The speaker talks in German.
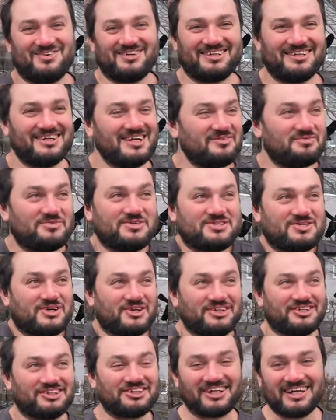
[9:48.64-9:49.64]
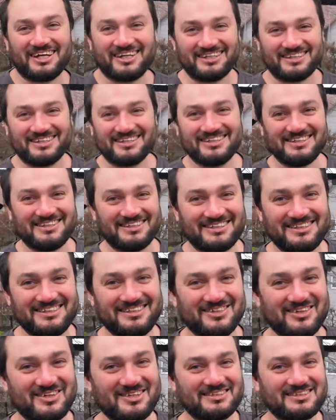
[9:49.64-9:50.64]
Aber die Sonne scheint
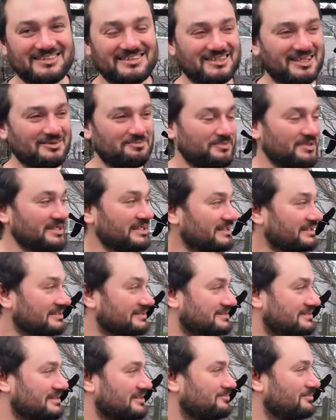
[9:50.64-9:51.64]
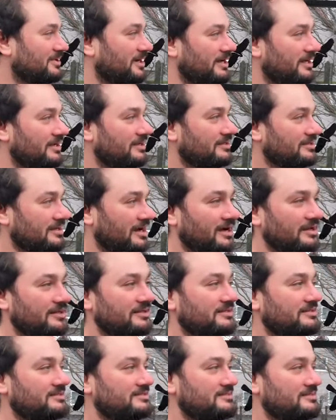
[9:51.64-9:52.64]
nicht. Weißt du, ich habe nichts dabei, gar
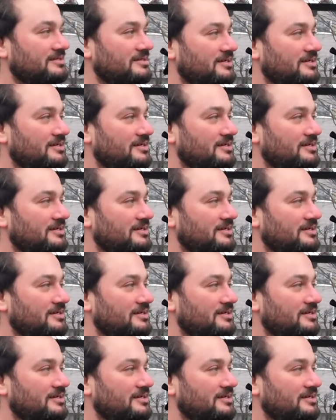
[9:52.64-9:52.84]
nichts.